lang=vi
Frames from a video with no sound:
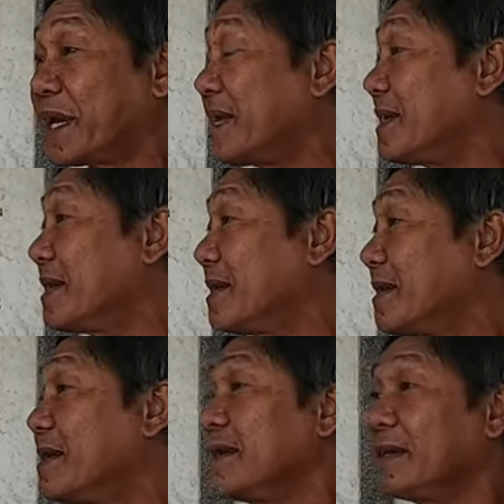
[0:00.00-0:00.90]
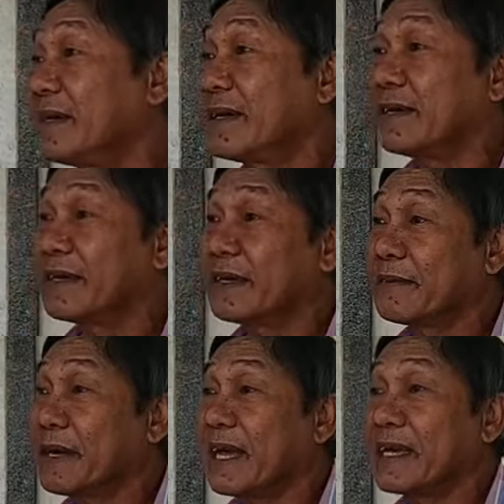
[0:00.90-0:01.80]
lấy à,
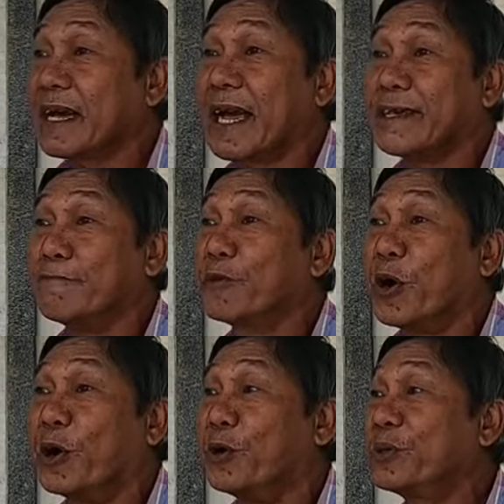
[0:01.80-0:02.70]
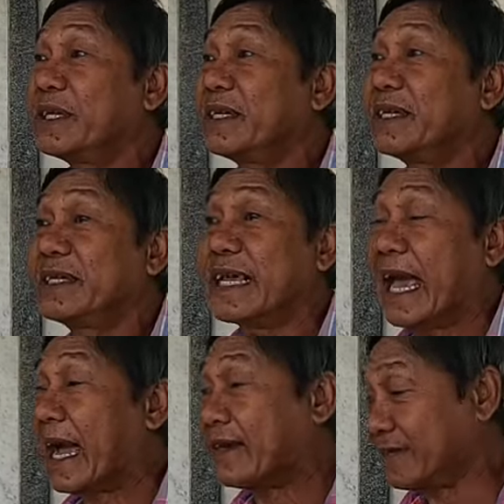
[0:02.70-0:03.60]
bài ca giọng cổ với
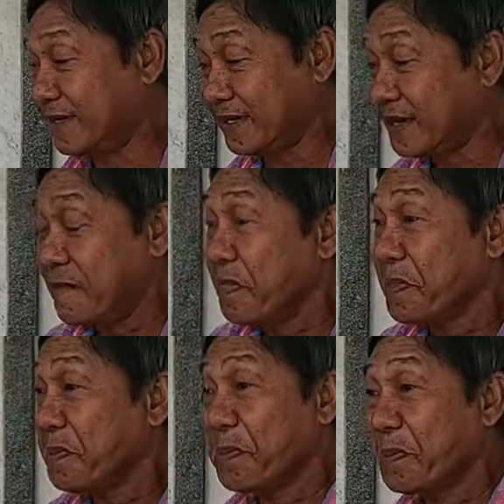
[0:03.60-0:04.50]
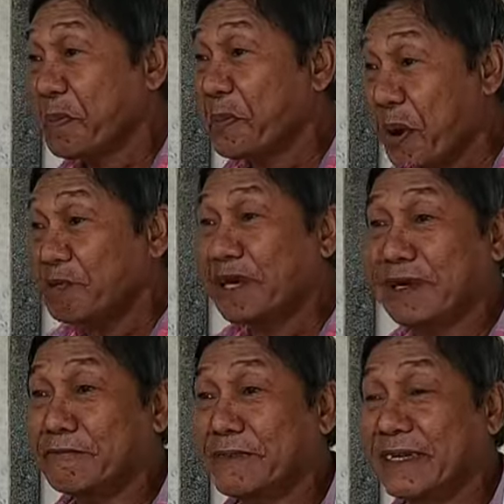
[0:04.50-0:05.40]
nhạc rồi đó đó đốt cái
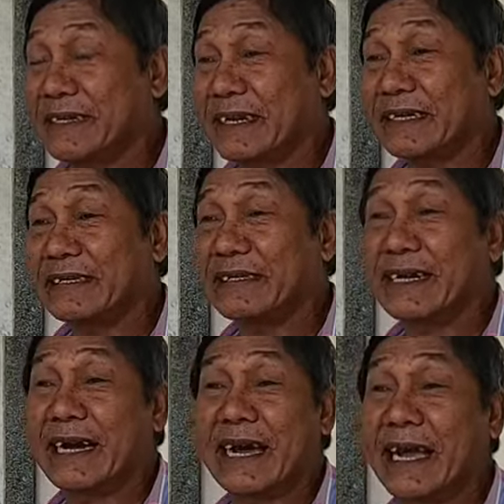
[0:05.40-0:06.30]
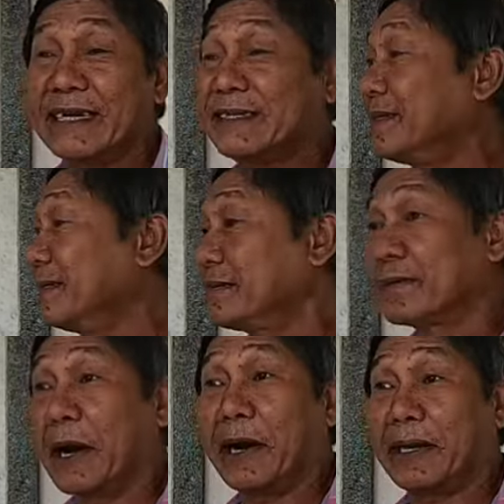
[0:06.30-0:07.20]
lóc đằng là đằng ăn á
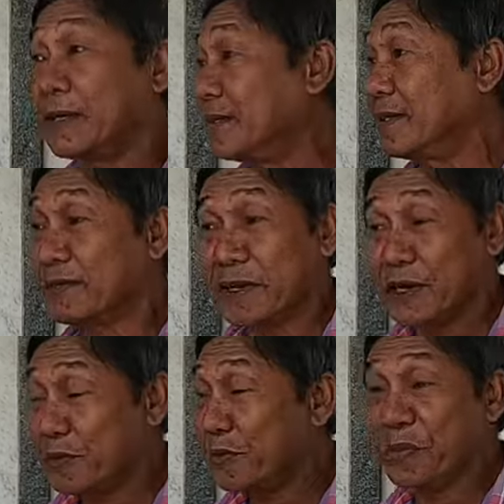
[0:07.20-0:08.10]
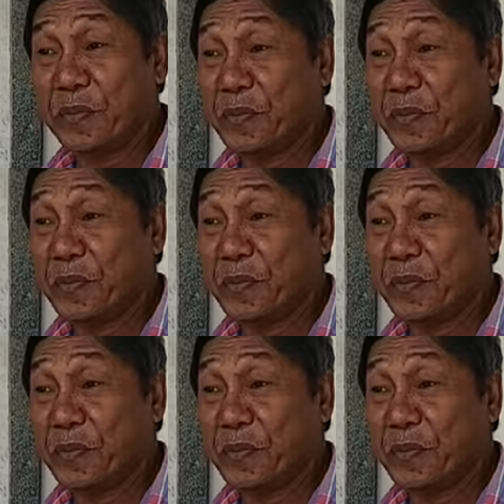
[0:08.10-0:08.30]
trời đó ơi kêu